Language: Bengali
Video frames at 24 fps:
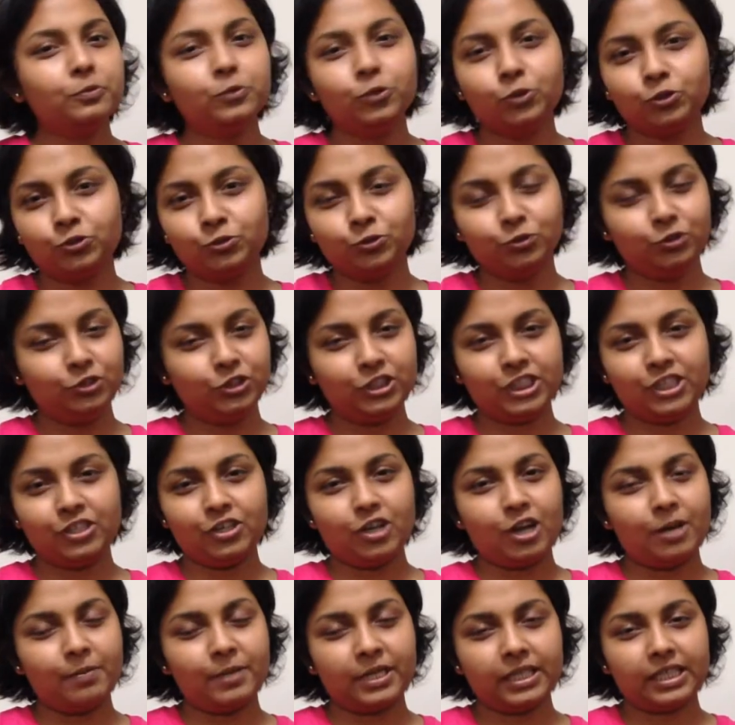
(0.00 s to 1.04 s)
নতুন ছিল
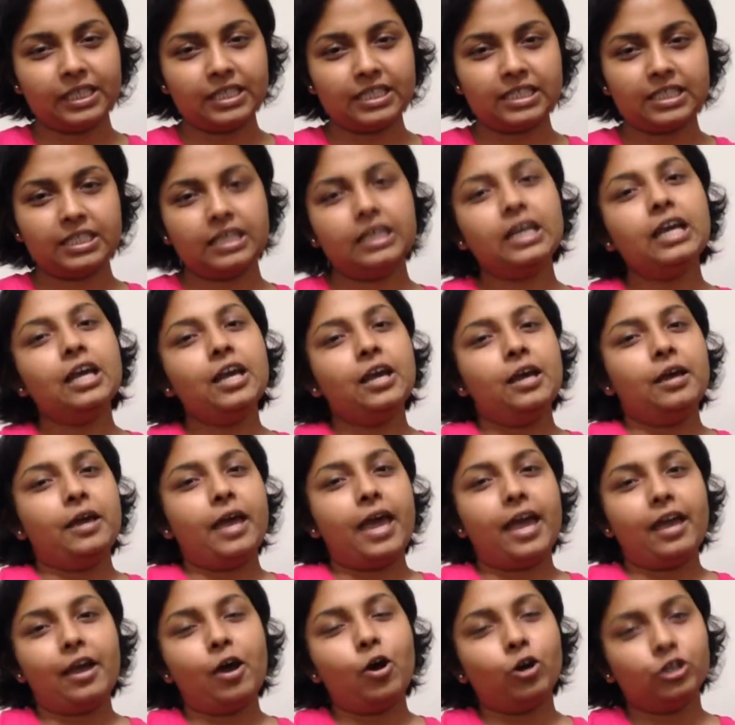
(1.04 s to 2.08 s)
আমার কাছে
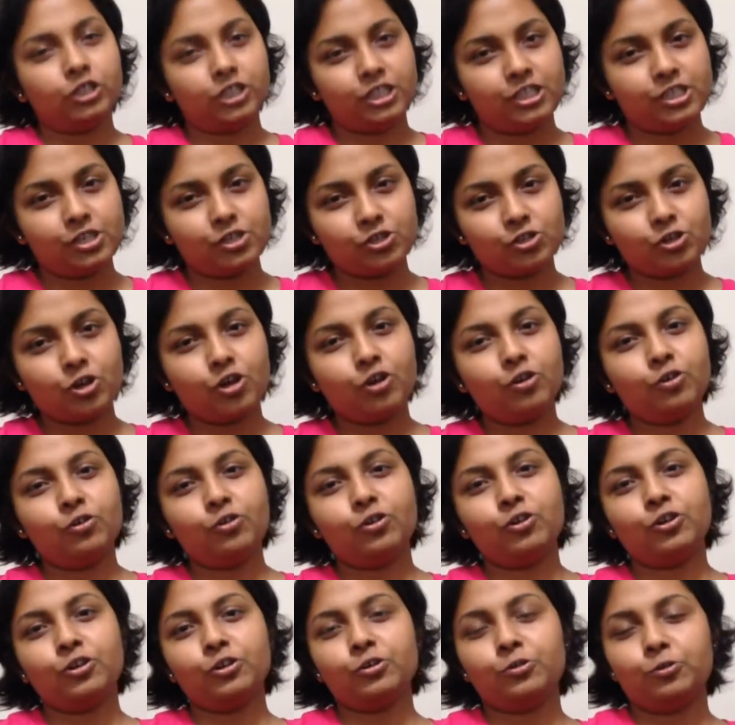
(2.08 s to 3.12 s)
অচেনা
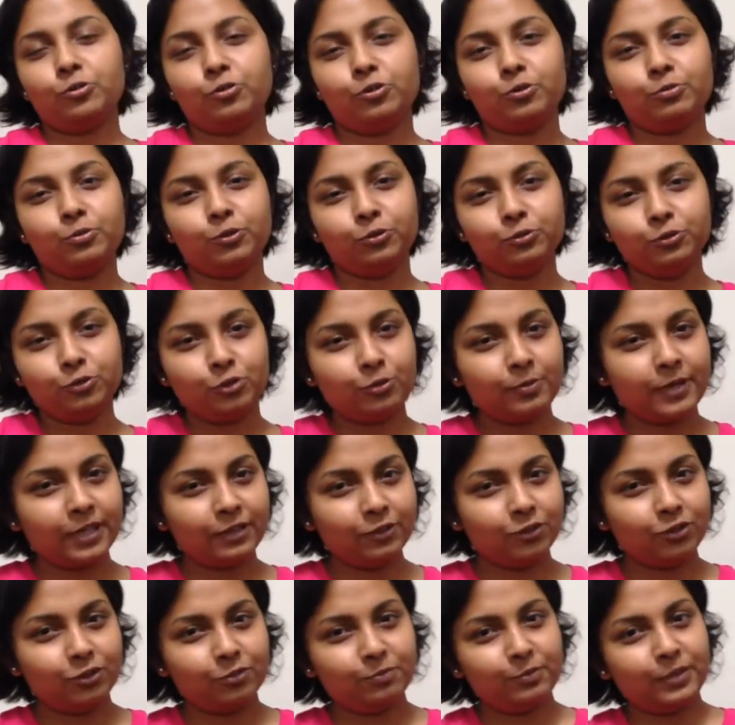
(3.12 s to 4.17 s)
শহর কোনো বন্ধু
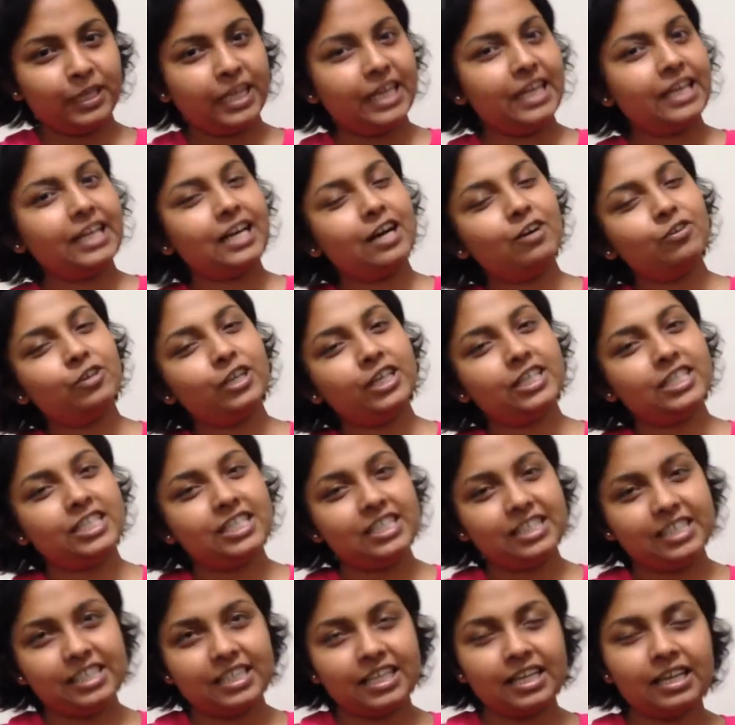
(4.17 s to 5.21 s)
বান্ধব নেই কাউকে
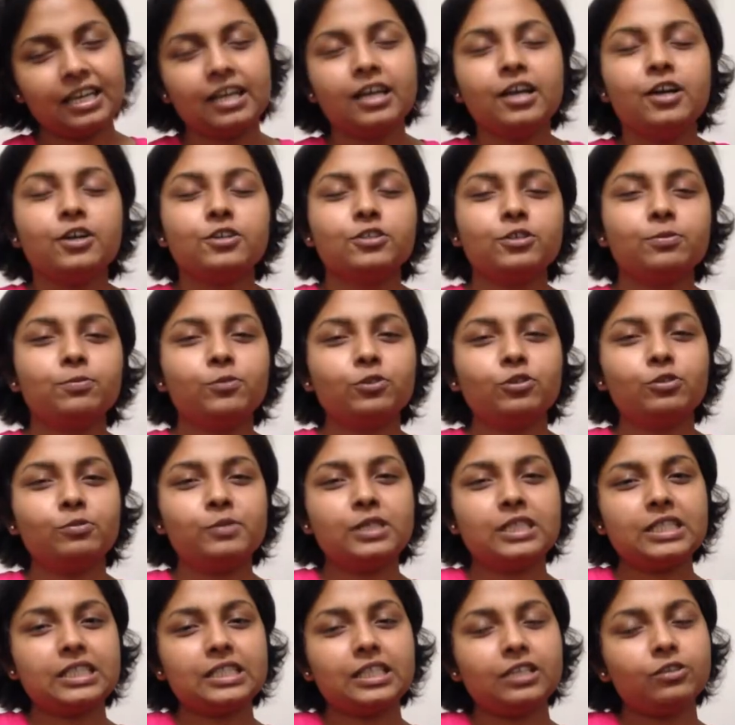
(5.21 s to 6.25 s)
চিনি না সো প্রথমে
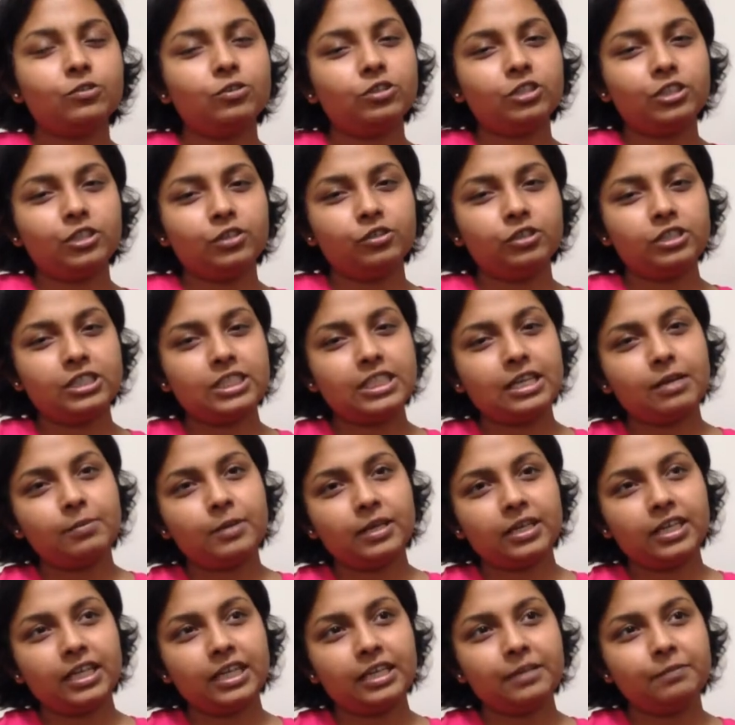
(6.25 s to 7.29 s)
যেটা করতে হয়েছে
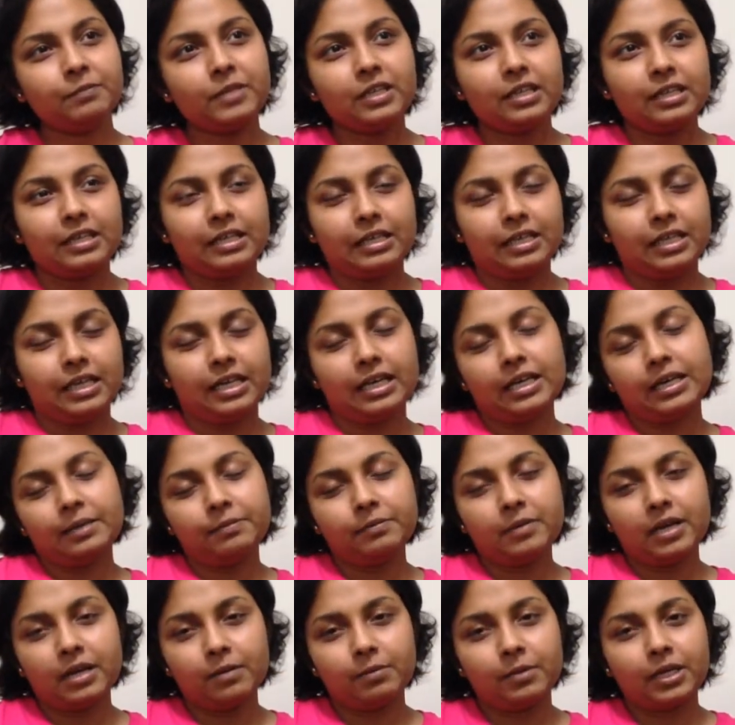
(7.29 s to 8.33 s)
আমাকে
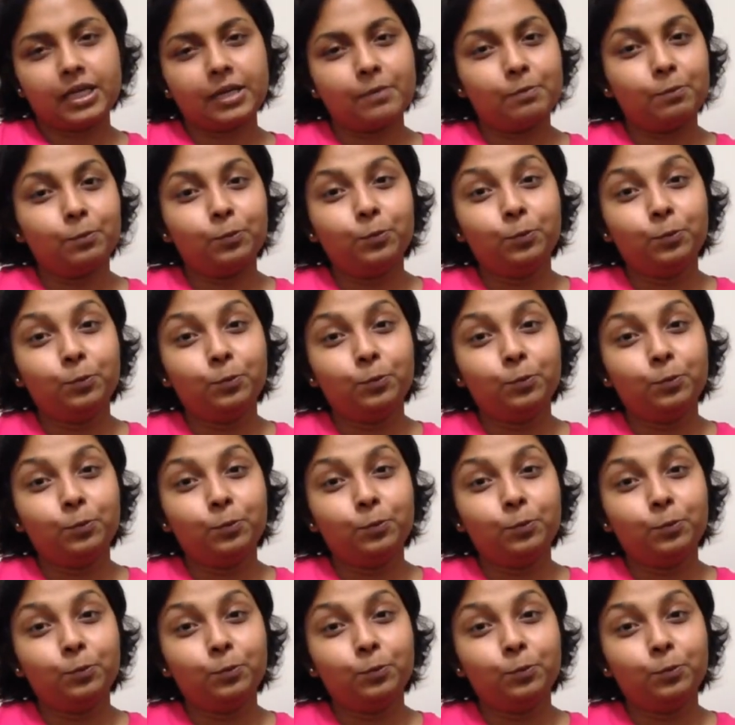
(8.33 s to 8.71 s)
আমাকে